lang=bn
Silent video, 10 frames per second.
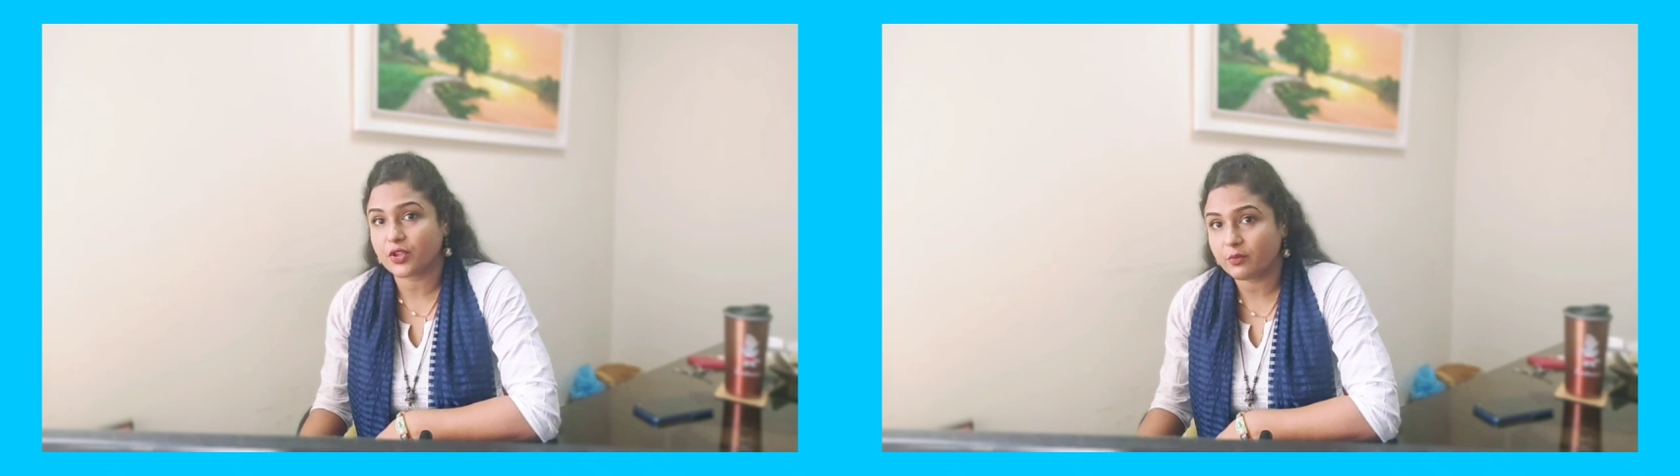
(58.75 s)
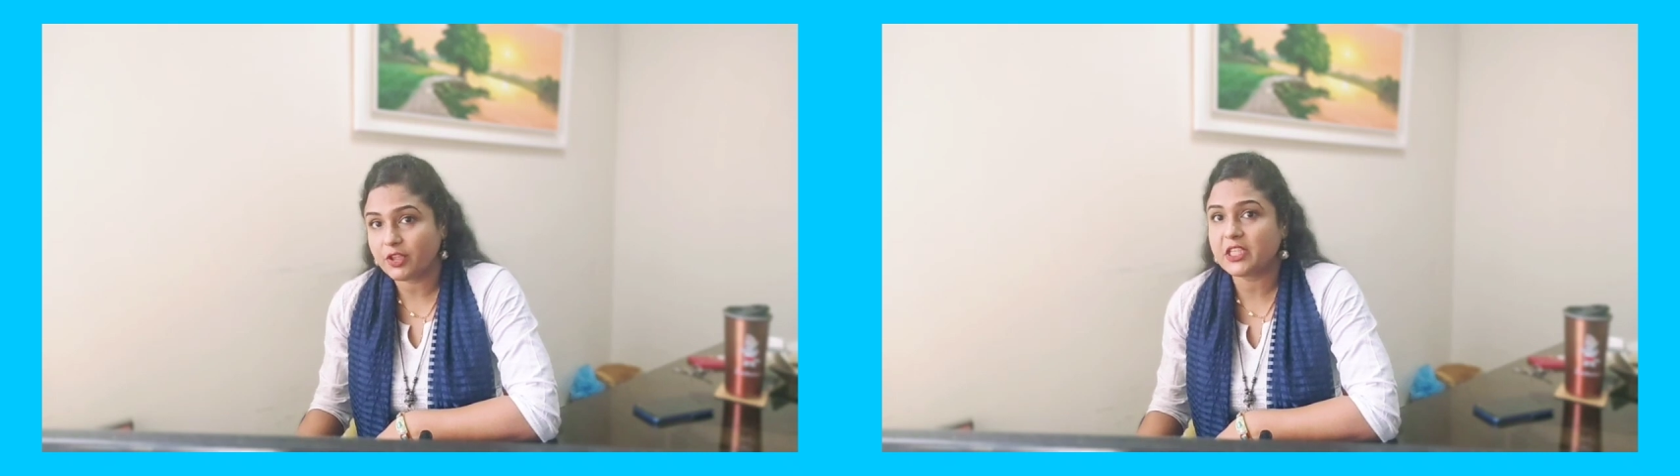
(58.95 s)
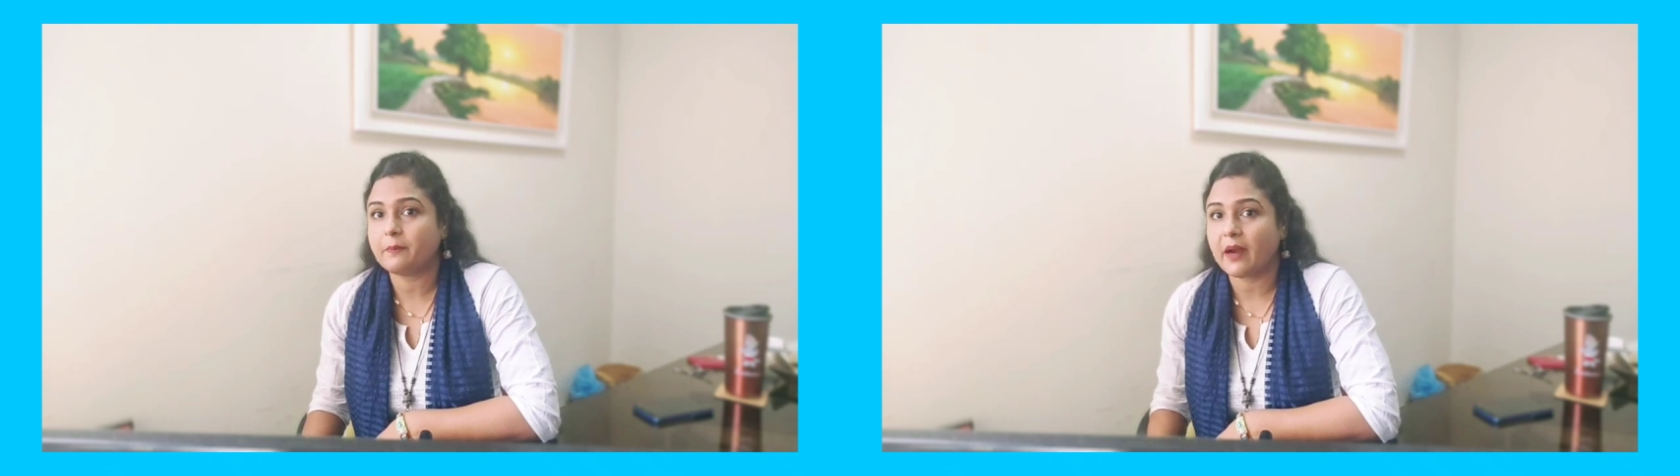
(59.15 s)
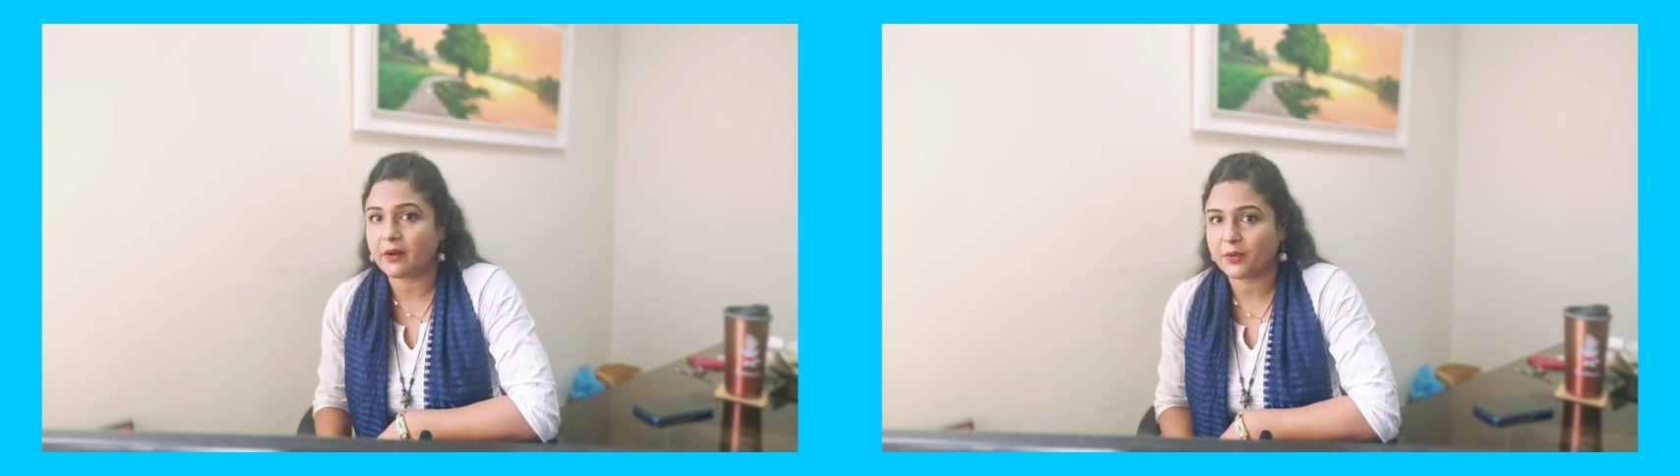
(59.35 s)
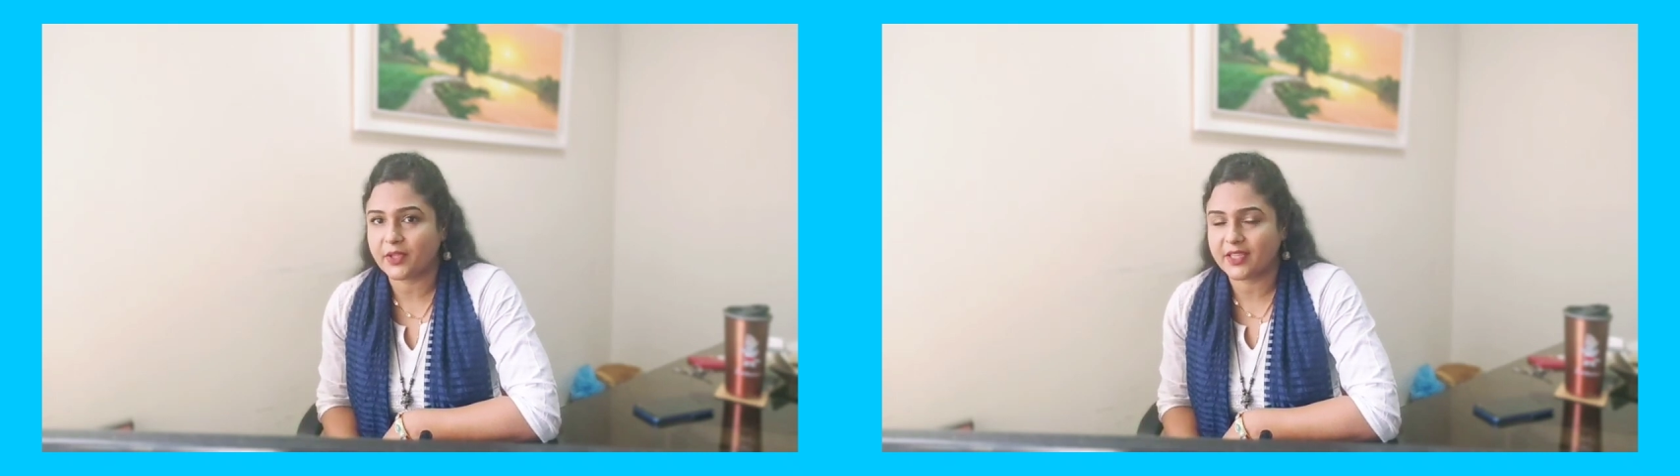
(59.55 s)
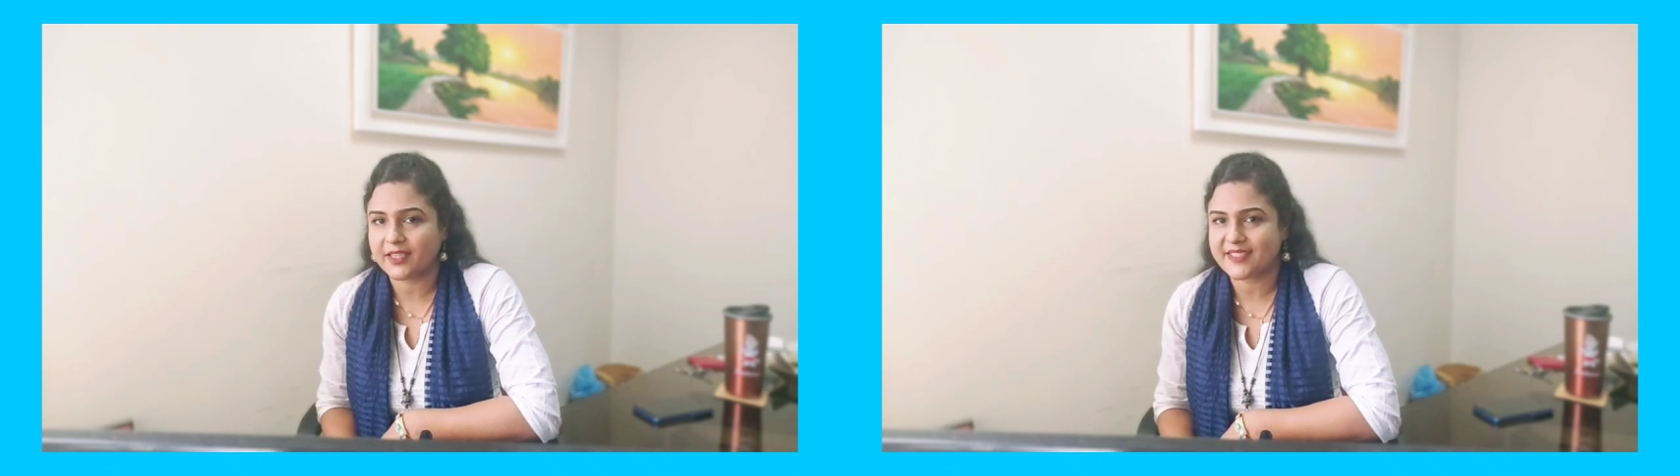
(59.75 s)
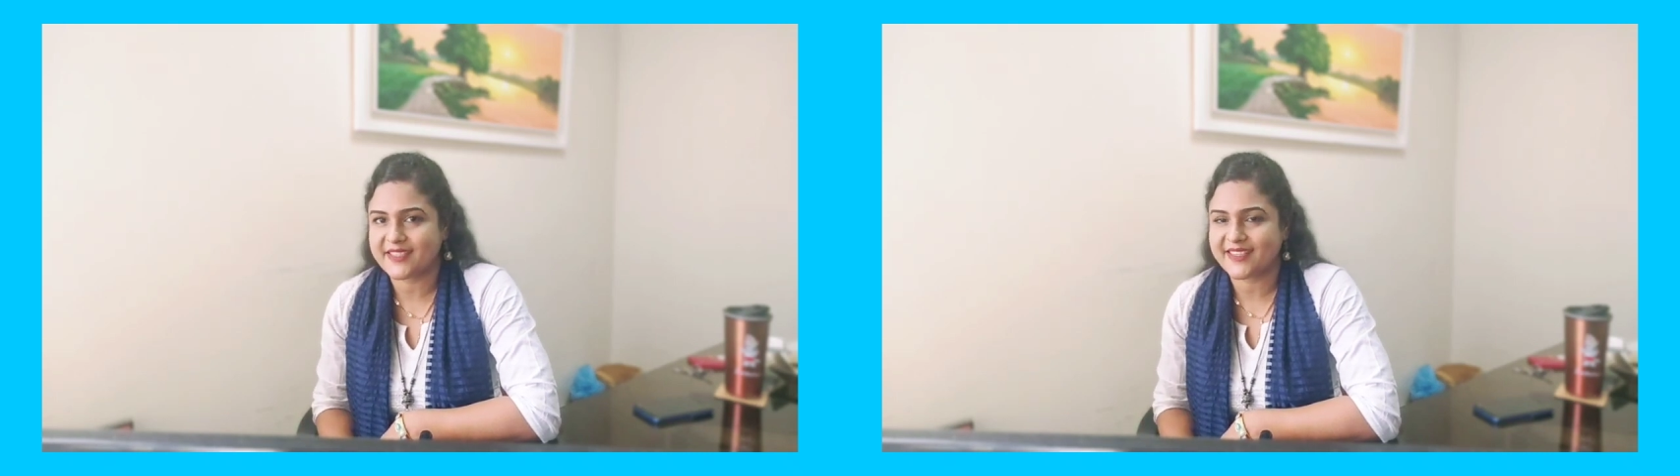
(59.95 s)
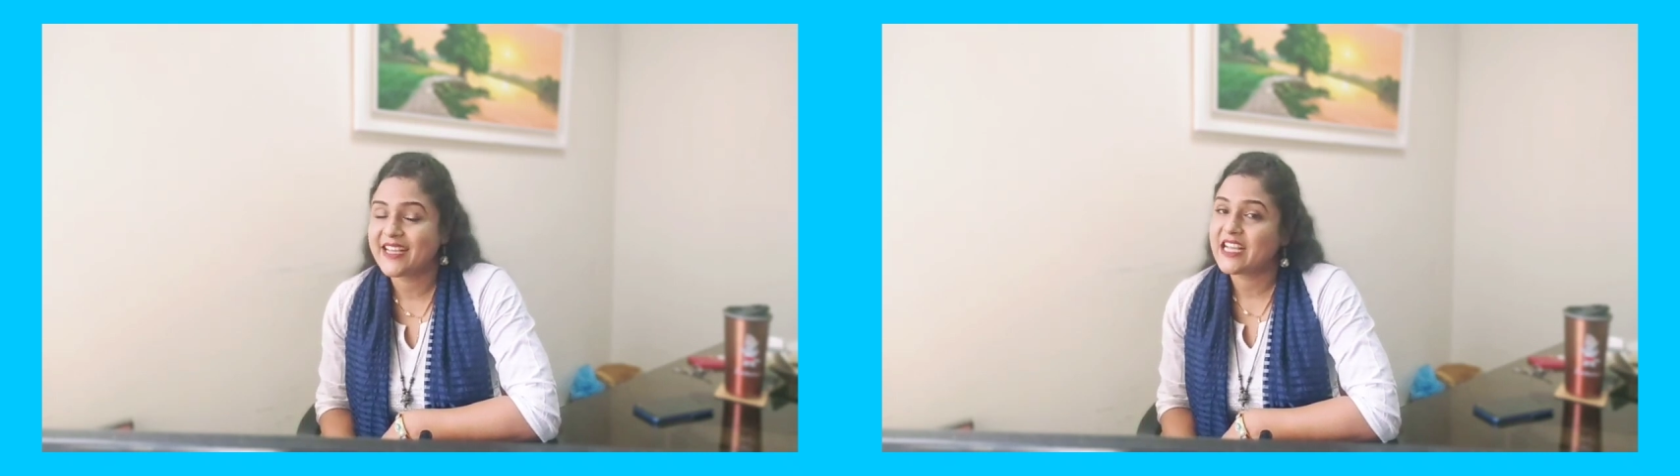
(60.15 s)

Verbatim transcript: সময়টি পার করে দিয়েছেন